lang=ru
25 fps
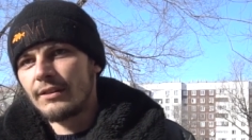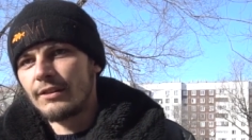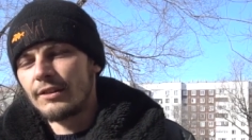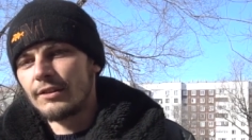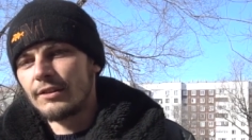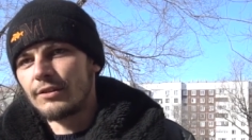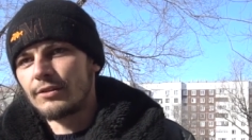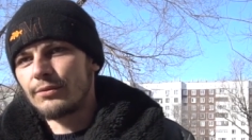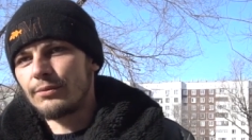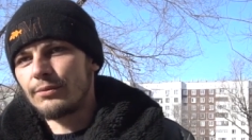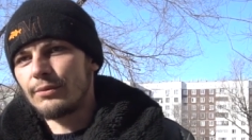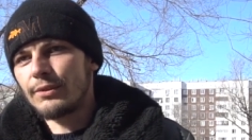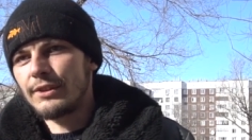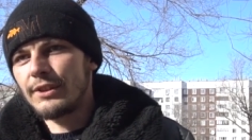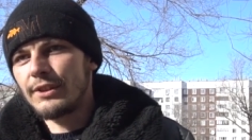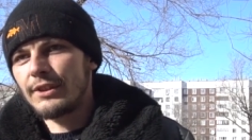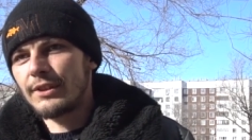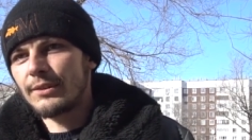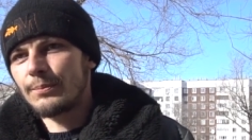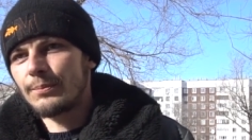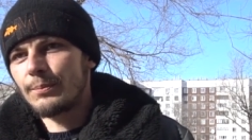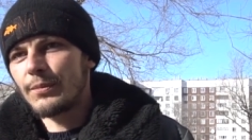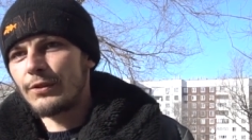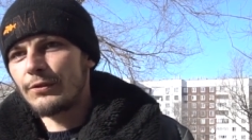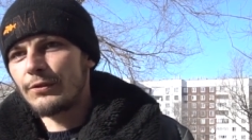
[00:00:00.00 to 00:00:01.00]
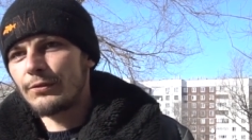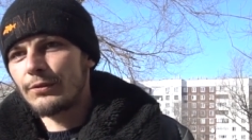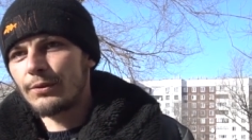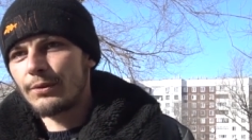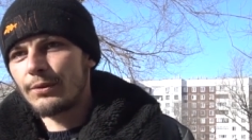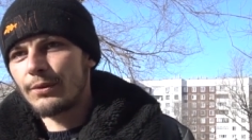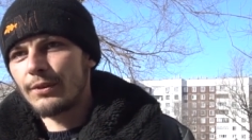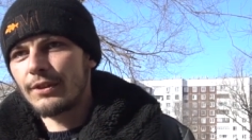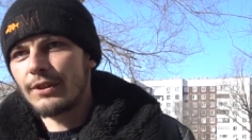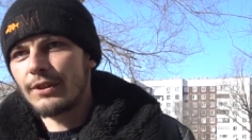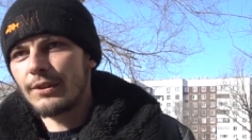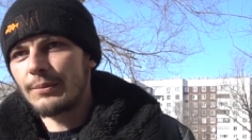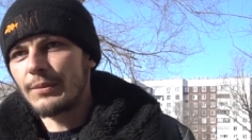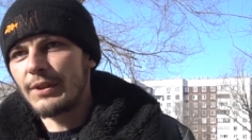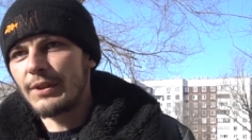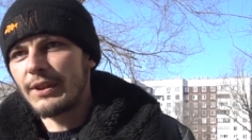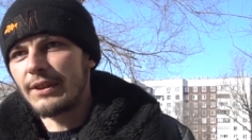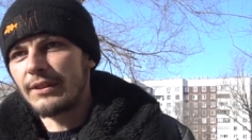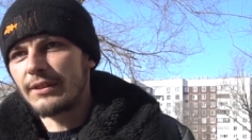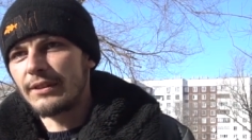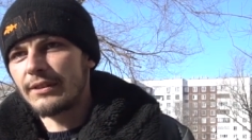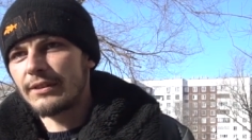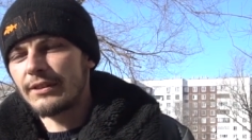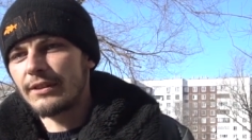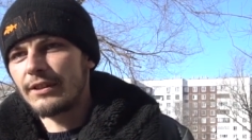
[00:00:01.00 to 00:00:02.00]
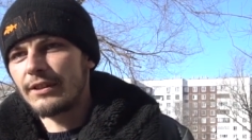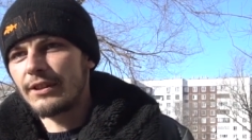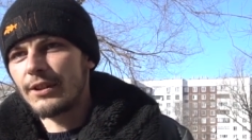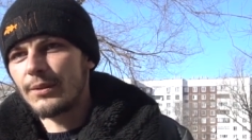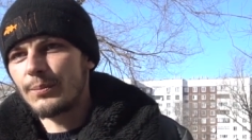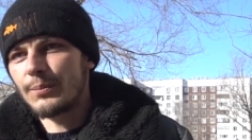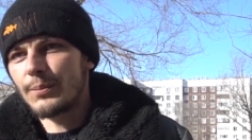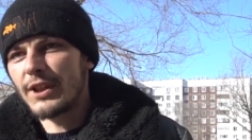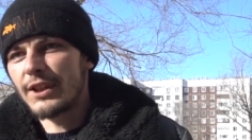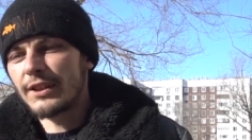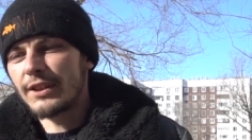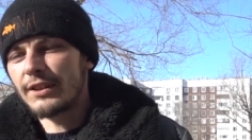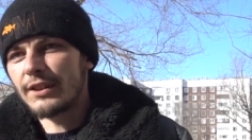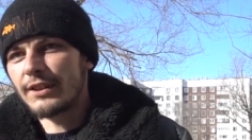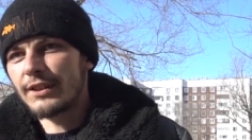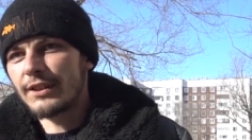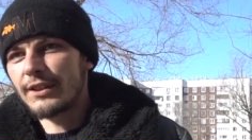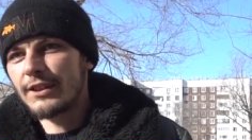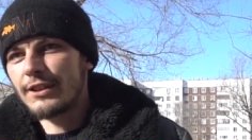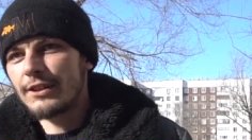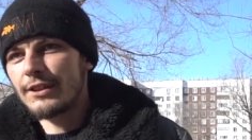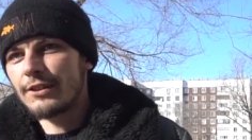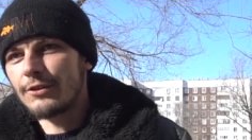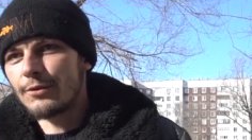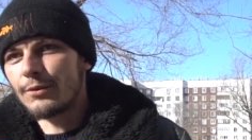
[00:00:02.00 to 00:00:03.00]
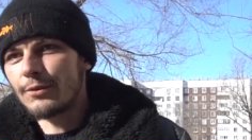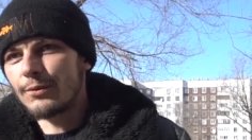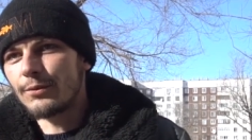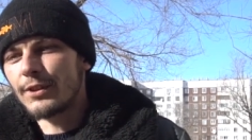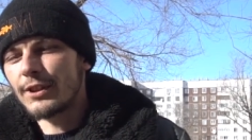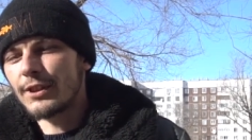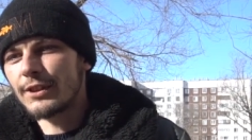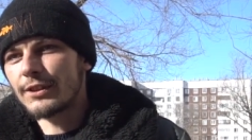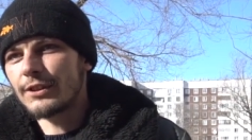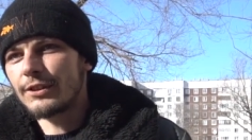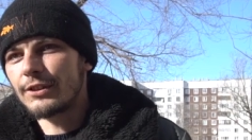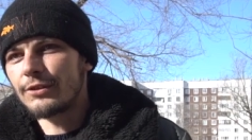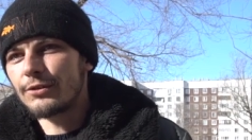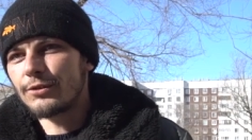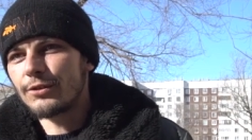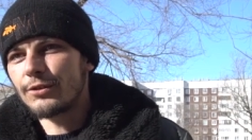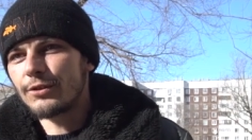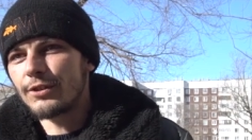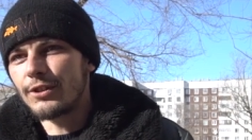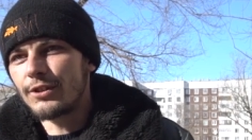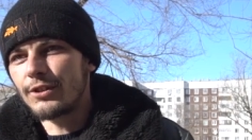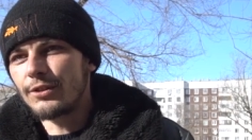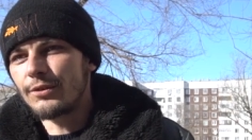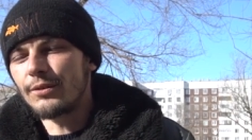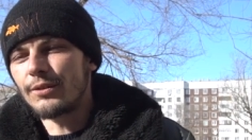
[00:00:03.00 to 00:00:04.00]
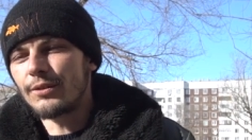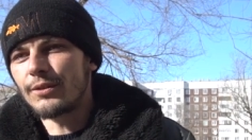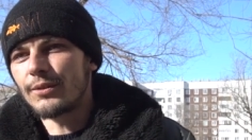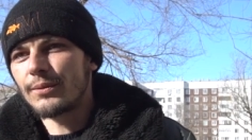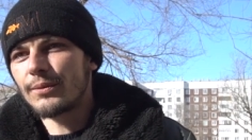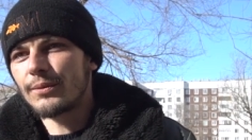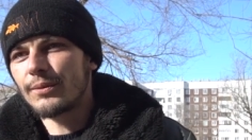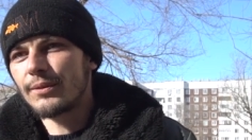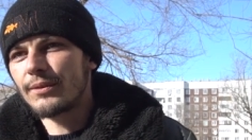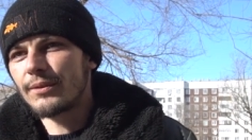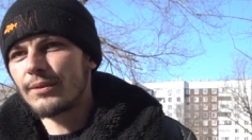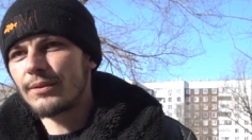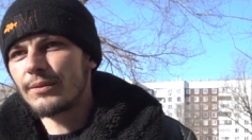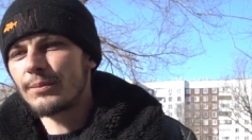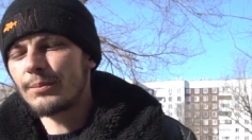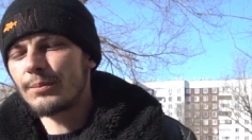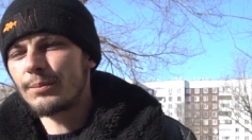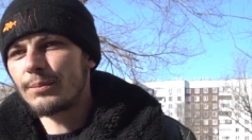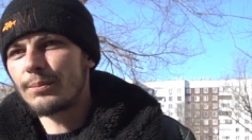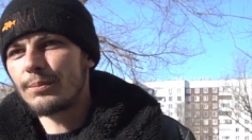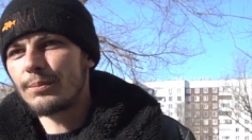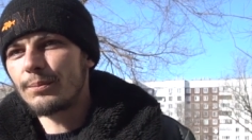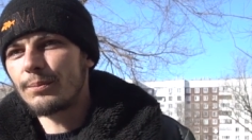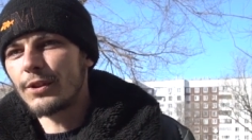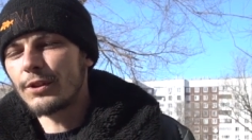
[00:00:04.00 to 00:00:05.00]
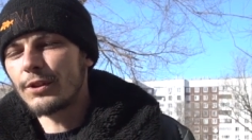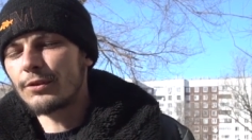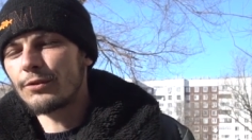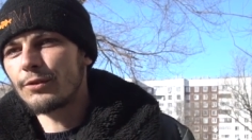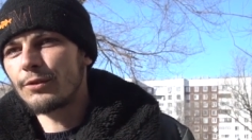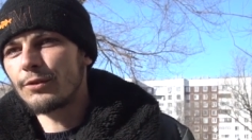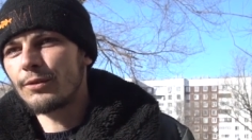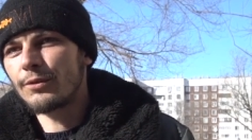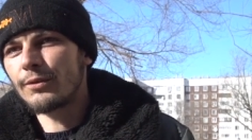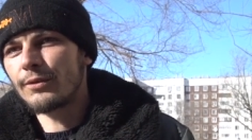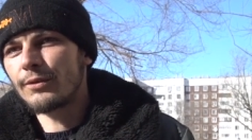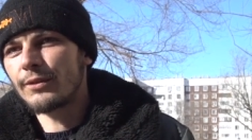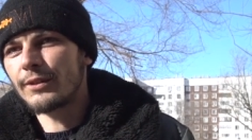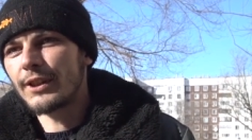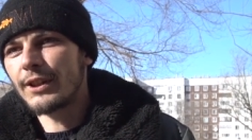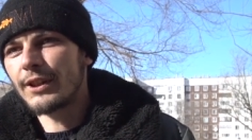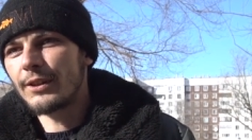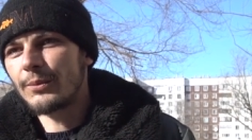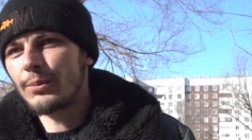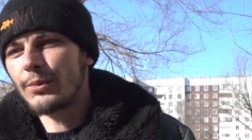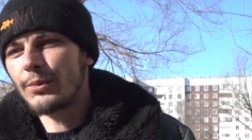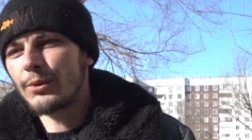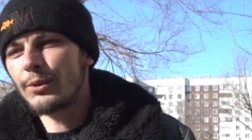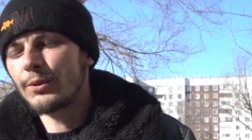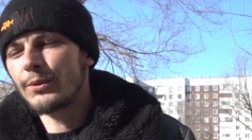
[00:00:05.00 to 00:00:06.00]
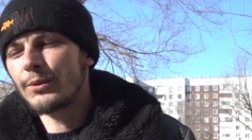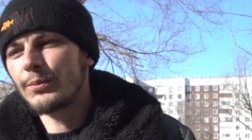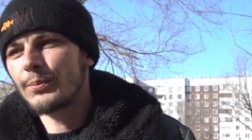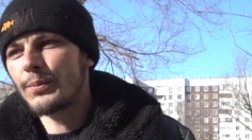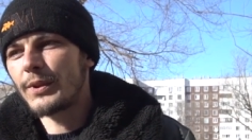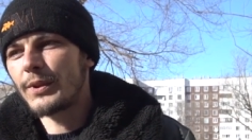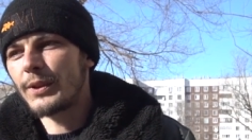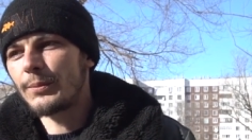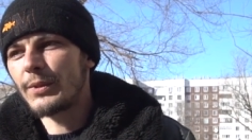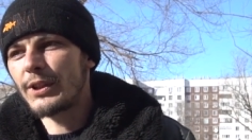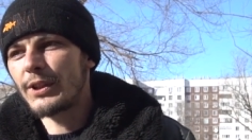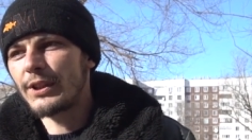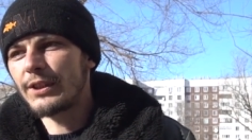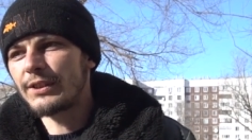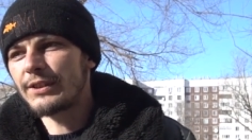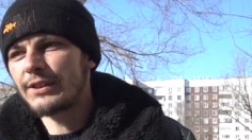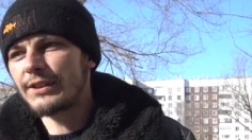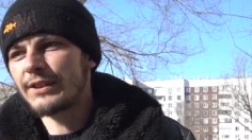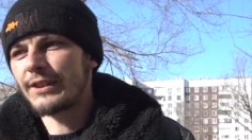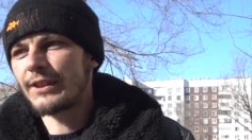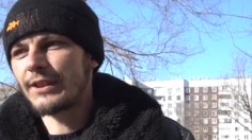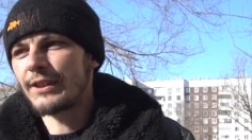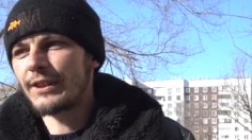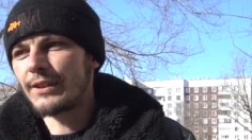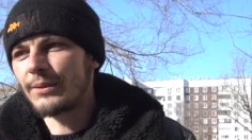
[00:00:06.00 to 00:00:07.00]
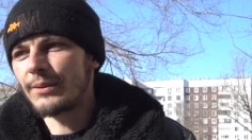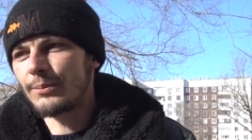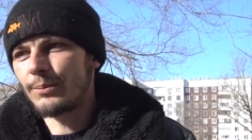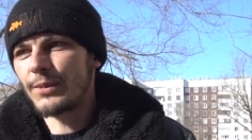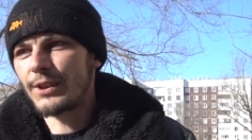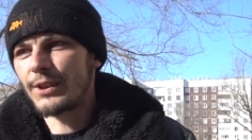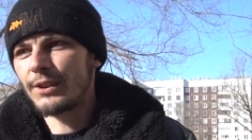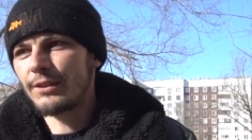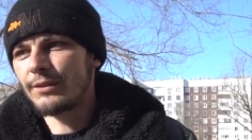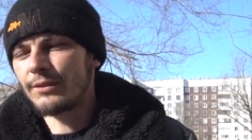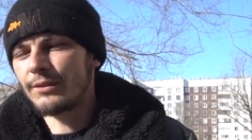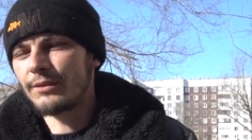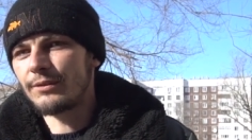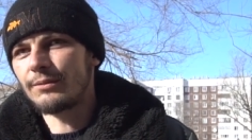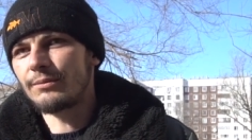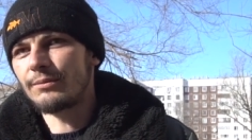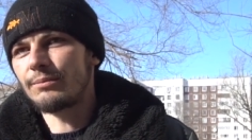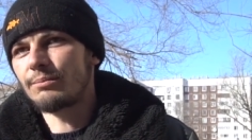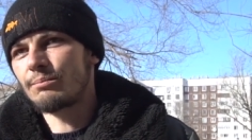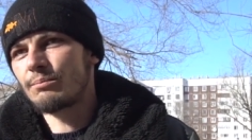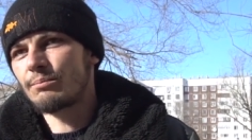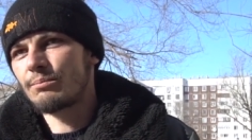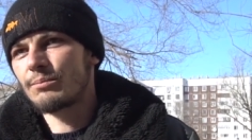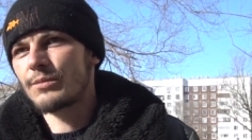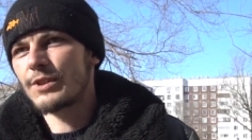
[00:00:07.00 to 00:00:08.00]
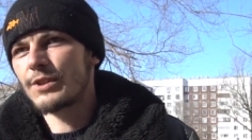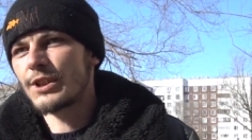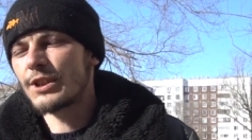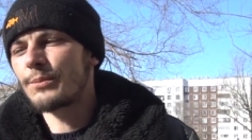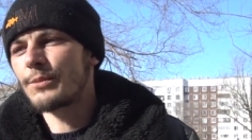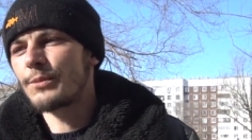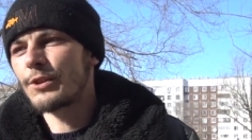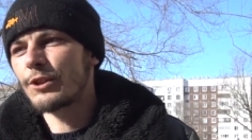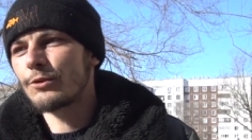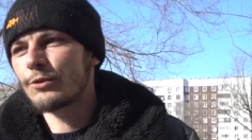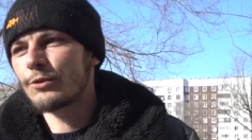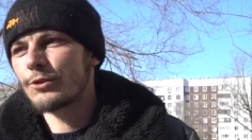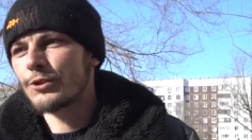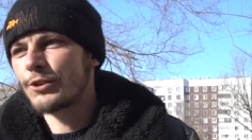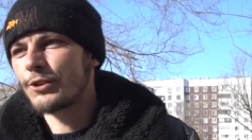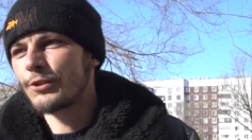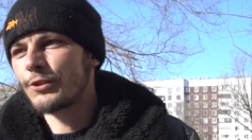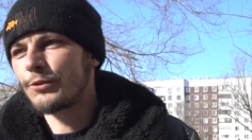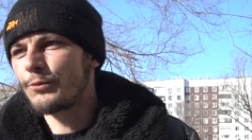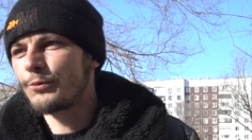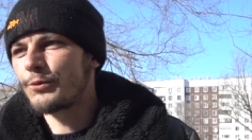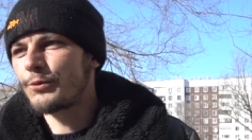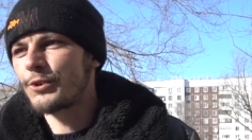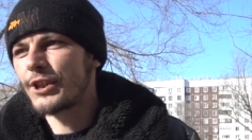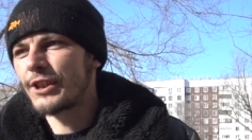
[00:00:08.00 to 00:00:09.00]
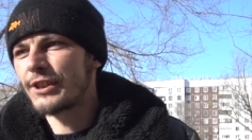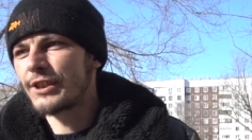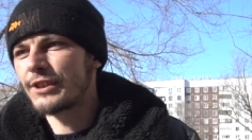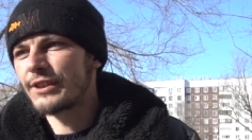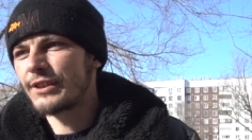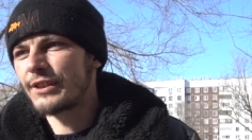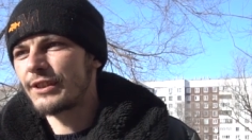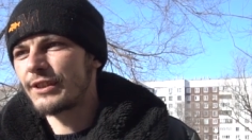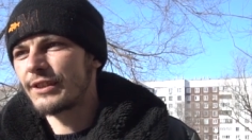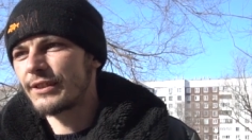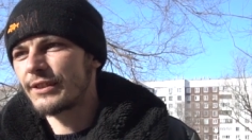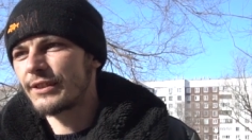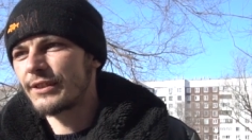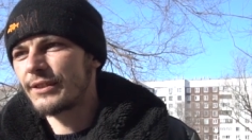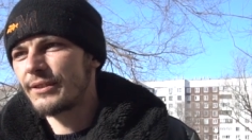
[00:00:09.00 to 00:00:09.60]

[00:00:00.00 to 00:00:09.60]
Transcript: Звонят повторно мне. Говорит, мы отогрели, но у нас ничего не идет. Пошел на обход по магистрали. Был замороженный участок.